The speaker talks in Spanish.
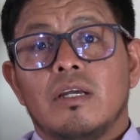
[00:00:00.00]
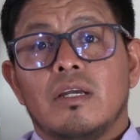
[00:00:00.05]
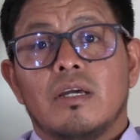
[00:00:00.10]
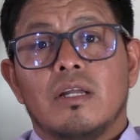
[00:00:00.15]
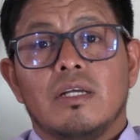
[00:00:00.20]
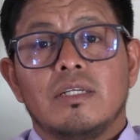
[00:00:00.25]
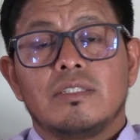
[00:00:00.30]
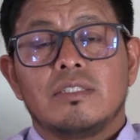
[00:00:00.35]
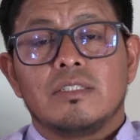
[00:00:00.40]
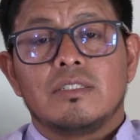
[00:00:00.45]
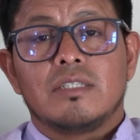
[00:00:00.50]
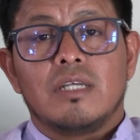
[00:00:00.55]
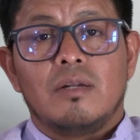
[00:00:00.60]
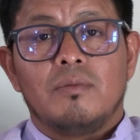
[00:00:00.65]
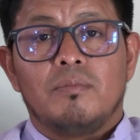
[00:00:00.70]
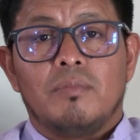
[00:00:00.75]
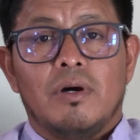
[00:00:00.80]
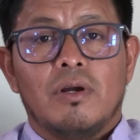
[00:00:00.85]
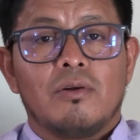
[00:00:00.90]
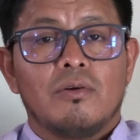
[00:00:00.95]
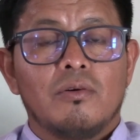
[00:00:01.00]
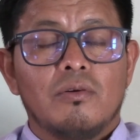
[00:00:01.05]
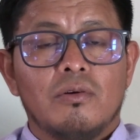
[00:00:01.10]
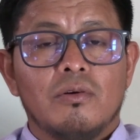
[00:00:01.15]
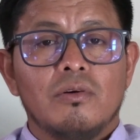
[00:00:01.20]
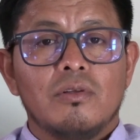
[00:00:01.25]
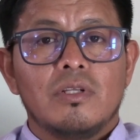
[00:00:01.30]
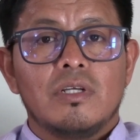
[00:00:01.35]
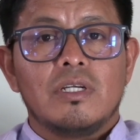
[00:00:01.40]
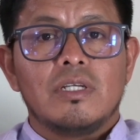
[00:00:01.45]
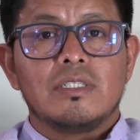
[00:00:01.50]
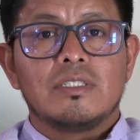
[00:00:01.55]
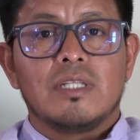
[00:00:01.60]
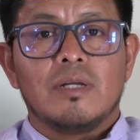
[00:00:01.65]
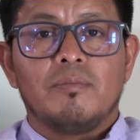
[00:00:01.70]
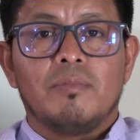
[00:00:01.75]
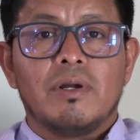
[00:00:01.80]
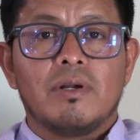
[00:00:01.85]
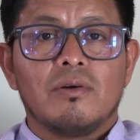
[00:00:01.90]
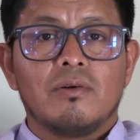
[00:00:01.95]
gracias al párroco de
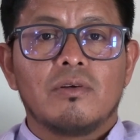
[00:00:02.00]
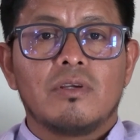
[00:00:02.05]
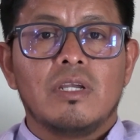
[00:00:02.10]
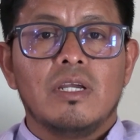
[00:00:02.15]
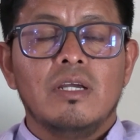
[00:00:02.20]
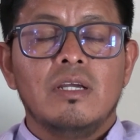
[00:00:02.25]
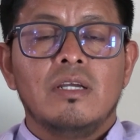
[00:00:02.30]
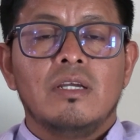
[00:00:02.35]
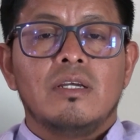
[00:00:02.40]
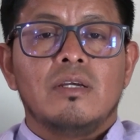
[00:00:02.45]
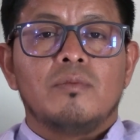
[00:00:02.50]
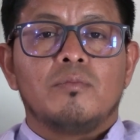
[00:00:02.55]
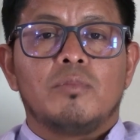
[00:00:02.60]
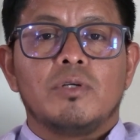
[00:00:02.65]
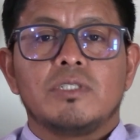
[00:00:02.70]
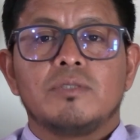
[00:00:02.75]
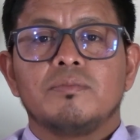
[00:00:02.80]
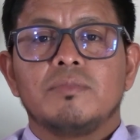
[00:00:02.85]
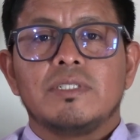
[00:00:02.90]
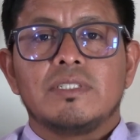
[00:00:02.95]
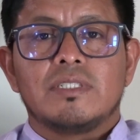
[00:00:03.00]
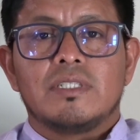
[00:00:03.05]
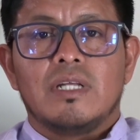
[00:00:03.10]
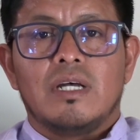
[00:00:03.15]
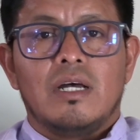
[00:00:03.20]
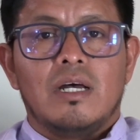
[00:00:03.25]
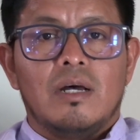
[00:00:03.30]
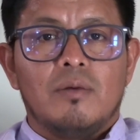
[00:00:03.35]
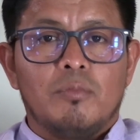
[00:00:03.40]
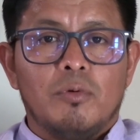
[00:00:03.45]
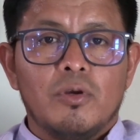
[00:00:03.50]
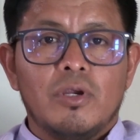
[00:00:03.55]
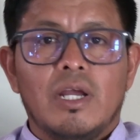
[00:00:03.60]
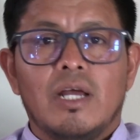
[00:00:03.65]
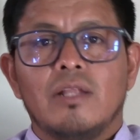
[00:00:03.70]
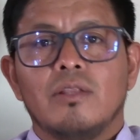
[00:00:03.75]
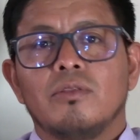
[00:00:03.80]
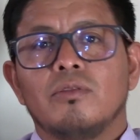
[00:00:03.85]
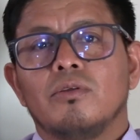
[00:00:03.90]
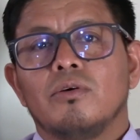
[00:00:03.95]
esta parroquia, pues me está
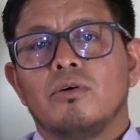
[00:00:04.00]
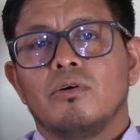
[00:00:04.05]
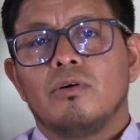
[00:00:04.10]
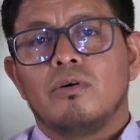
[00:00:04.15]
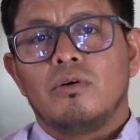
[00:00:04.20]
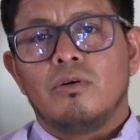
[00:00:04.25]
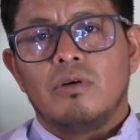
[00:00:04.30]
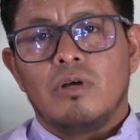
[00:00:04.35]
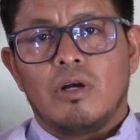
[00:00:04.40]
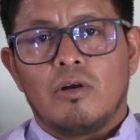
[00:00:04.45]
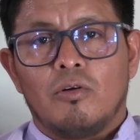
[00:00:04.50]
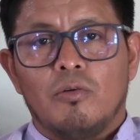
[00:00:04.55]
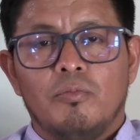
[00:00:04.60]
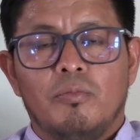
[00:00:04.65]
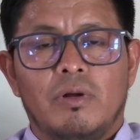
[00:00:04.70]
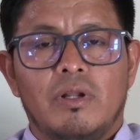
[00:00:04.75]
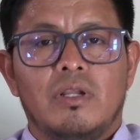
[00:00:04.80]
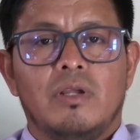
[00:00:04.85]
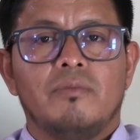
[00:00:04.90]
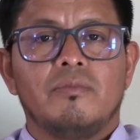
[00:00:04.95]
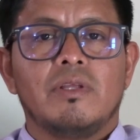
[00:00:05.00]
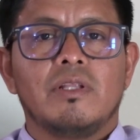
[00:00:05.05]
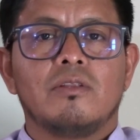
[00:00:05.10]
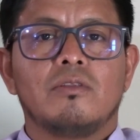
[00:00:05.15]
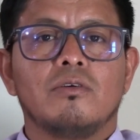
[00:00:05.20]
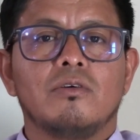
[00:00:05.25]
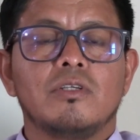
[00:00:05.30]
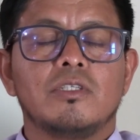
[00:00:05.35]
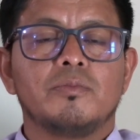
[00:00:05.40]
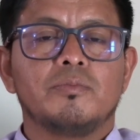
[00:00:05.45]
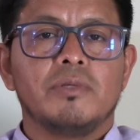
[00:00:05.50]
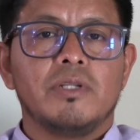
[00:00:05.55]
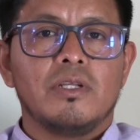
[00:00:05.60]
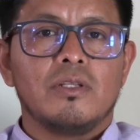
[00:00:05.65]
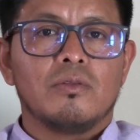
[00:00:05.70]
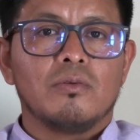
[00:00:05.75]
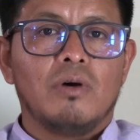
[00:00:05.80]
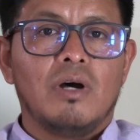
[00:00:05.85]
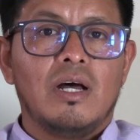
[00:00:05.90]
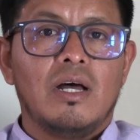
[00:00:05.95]
apoyando, acompañamiento
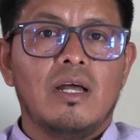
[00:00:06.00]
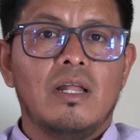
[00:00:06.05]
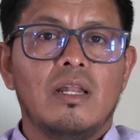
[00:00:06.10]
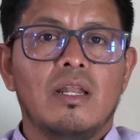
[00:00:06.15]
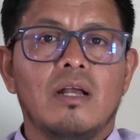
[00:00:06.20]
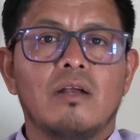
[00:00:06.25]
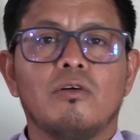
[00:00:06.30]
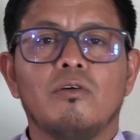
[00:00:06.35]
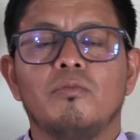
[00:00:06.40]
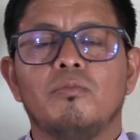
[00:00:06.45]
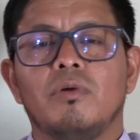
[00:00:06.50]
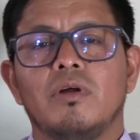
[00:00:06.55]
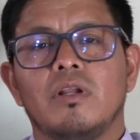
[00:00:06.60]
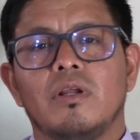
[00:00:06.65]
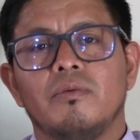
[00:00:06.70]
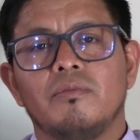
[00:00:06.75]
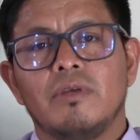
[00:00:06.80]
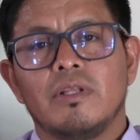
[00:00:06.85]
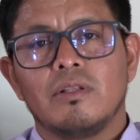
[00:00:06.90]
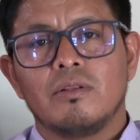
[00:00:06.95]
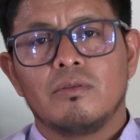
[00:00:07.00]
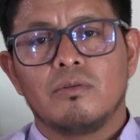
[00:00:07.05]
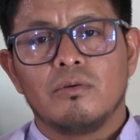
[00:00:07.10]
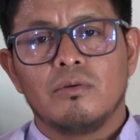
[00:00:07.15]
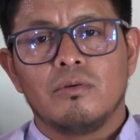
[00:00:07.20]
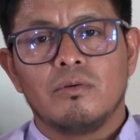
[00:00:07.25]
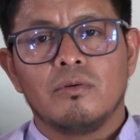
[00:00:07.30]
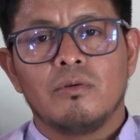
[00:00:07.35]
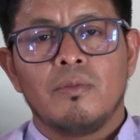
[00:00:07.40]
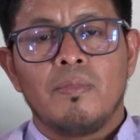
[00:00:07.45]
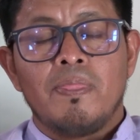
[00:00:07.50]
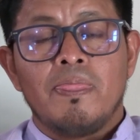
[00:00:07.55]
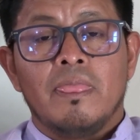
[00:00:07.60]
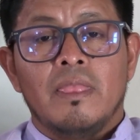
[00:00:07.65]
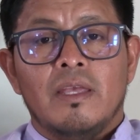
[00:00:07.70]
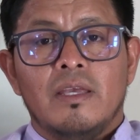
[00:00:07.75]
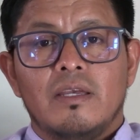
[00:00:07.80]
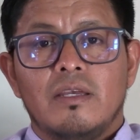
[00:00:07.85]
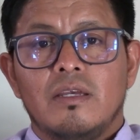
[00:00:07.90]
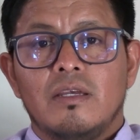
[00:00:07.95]
espiritual, acompañamiento
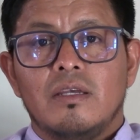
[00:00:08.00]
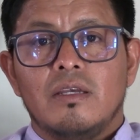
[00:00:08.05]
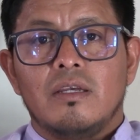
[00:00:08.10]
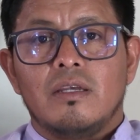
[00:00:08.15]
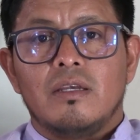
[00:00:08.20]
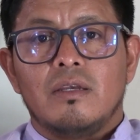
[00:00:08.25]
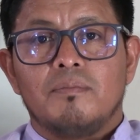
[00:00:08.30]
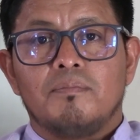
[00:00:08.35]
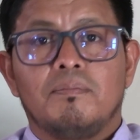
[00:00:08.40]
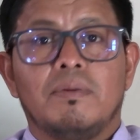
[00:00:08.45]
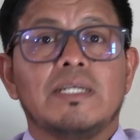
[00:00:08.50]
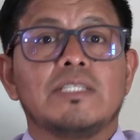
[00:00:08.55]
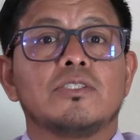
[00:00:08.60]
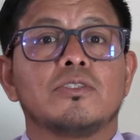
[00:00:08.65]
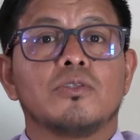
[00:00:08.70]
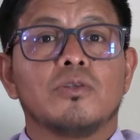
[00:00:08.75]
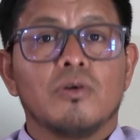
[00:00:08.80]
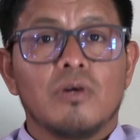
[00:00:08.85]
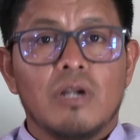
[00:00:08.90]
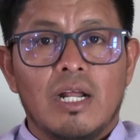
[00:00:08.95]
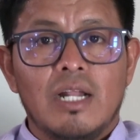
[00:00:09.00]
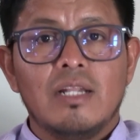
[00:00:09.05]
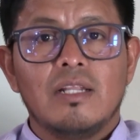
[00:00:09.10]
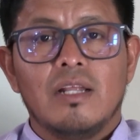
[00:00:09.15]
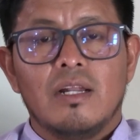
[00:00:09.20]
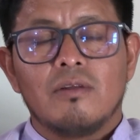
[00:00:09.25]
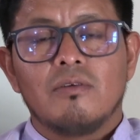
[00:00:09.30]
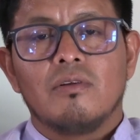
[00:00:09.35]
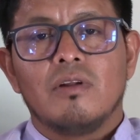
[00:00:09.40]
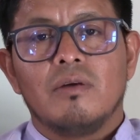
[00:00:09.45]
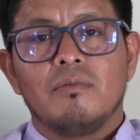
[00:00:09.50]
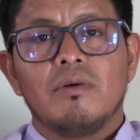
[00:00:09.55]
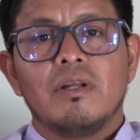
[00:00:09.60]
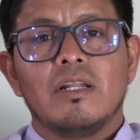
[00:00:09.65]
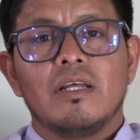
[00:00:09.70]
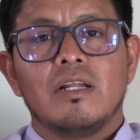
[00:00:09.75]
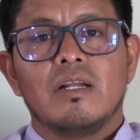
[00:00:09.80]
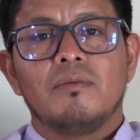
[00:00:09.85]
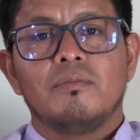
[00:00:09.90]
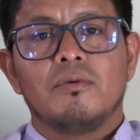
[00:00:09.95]
eh, pastoral de alguna
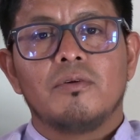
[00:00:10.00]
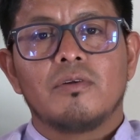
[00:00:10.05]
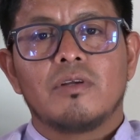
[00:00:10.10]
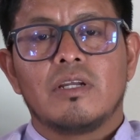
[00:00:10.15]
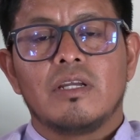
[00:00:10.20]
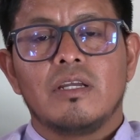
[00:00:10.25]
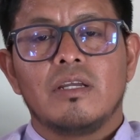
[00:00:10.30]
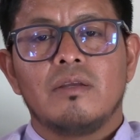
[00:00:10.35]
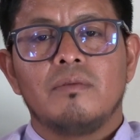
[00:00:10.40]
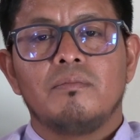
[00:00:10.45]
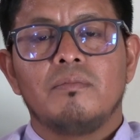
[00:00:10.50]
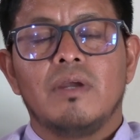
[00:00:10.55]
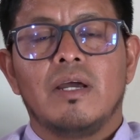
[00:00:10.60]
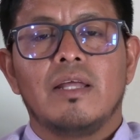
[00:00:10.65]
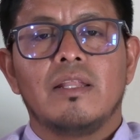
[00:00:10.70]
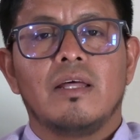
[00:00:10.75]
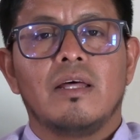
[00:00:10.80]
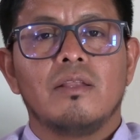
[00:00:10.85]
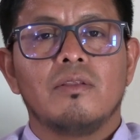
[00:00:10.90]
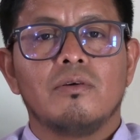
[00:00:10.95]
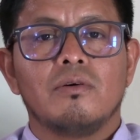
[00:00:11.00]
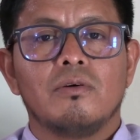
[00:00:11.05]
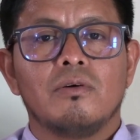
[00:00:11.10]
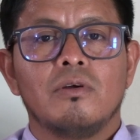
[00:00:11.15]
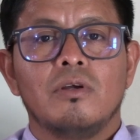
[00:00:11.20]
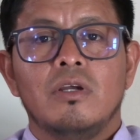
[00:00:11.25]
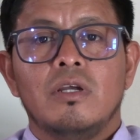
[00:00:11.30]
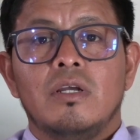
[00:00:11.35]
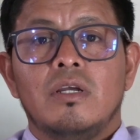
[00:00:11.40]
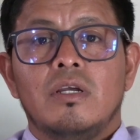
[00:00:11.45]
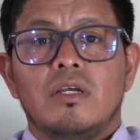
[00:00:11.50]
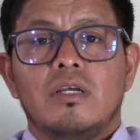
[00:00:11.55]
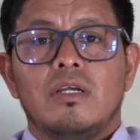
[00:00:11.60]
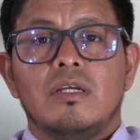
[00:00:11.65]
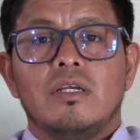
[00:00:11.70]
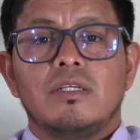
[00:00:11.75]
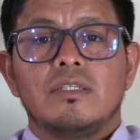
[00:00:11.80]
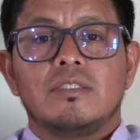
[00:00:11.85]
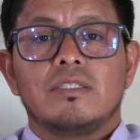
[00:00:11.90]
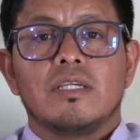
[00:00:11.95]
manera, porque me ha dado
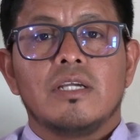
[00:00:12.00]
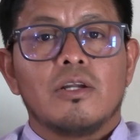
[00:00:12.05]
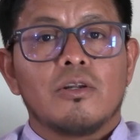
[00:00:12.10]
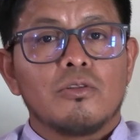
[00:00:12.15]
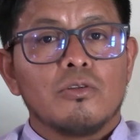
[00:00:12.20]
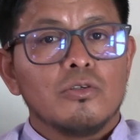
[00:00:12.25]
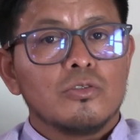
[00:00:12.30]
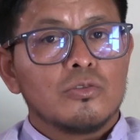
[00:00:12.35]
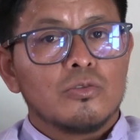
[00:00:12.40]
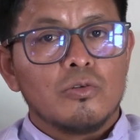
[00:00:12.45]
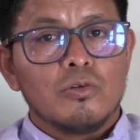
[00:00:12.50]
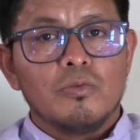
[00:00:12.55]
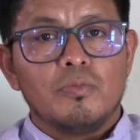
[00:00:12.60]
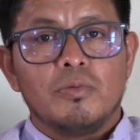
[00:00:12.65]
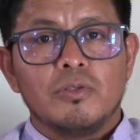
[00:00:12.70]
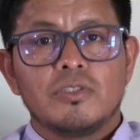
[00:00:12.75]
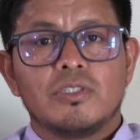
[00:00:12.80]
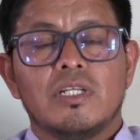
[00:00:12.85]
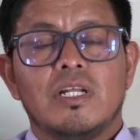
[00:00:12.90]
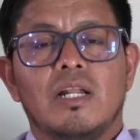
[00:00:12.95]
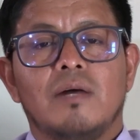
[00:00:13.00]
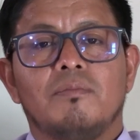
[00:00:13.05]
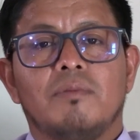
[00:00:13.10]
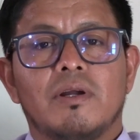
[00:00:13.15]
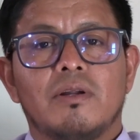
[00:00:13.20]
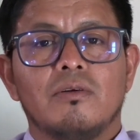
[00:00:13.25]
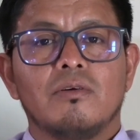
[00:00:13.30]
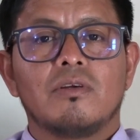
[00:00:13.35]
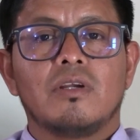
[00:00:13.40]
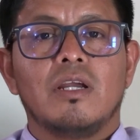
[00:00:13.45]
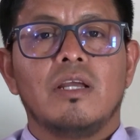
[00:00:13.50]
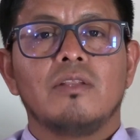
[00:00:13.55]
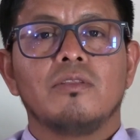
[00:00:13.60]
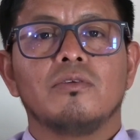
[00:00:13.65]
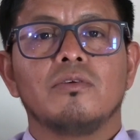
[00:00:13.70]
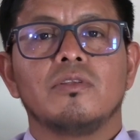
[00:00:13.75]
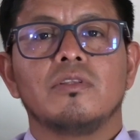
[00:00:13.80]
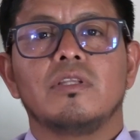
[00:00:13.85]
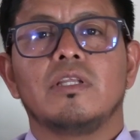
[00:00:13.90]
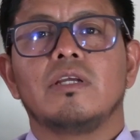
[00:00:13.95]
eh, ciertos grupos de la parroquia en
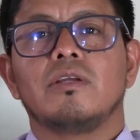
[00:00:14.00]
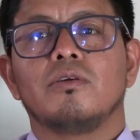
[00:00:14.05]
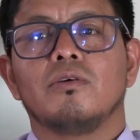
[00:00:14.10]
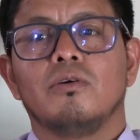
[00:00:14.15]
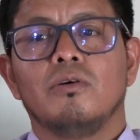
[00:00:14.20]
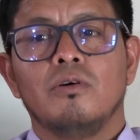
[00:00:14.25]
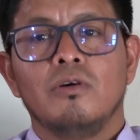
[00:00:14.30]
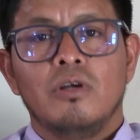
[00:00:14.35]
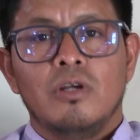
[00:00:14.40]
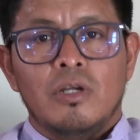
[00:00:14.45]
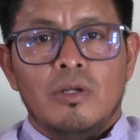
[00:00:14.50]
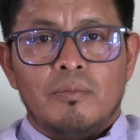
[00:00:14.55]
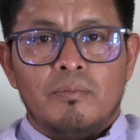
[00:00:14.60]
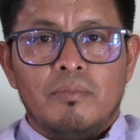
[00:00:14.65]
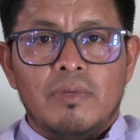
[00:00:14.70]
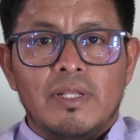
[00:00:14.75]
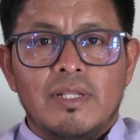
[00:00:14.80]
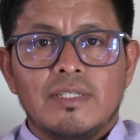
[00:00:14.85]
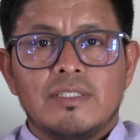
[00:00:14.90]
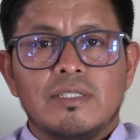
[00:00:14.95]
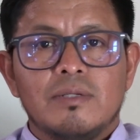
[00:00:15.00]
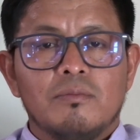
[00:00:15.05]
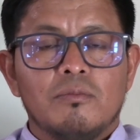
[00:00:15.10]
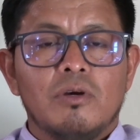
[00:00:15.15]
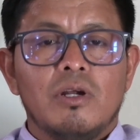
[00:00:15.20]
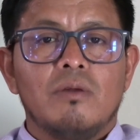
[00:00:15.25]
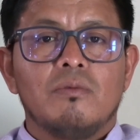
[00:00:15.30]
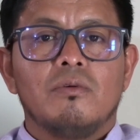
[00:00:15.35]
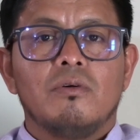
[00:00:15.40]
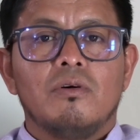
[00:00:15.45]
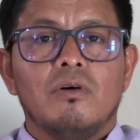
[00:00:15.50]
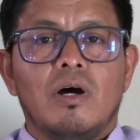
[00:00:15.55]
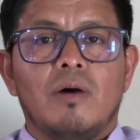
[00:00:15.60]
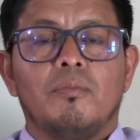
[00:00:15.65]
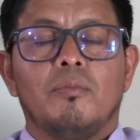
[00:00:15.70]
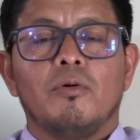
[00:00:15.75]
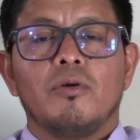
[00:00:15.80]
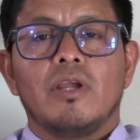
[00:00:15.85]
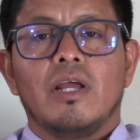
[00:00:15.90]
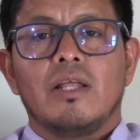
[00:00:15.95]
donde yo me desenvuelvo
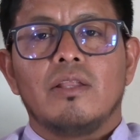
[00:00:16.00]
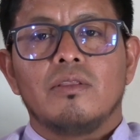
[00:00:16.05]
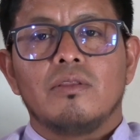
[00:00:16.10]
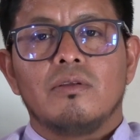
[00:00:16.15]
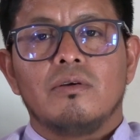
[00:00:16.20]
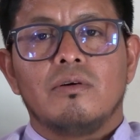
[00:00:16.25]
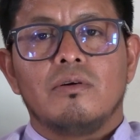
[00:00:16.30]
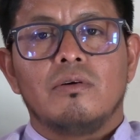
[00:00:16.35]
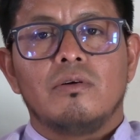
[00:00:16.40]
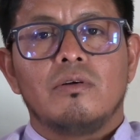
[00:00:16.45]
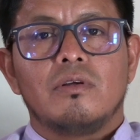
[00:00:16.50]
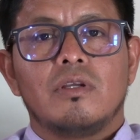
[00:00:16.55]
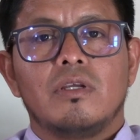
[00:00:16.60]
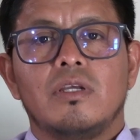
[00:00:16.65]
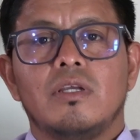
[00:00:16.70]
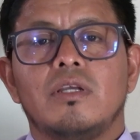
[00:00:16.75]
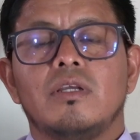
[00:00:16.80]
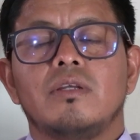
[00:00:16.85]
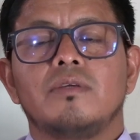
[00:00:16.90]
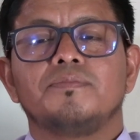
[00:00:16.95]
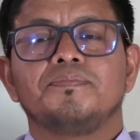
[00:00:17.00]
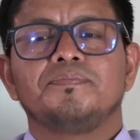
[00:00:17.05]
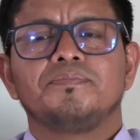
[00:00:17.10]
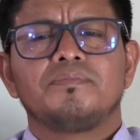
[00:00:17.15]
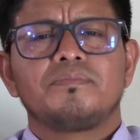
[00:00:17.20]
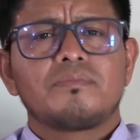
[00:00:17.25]
apoyando. Eh,